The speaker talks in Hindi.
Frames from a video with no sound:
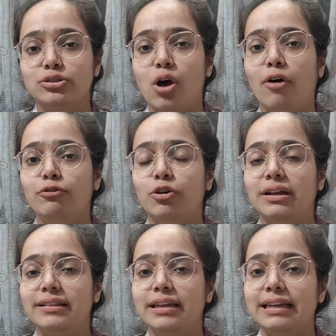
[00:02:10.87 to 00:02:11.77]
सॉफ्ट और
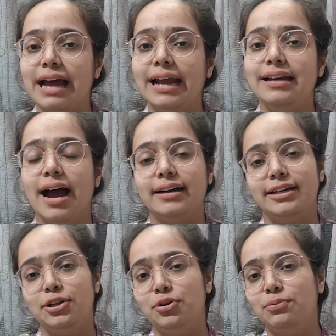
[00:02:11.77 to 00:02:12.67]
कितनी काइंड
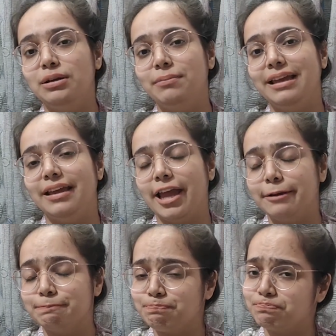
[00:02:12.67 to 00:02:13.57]
हार्टेड ह्यूमन बींग है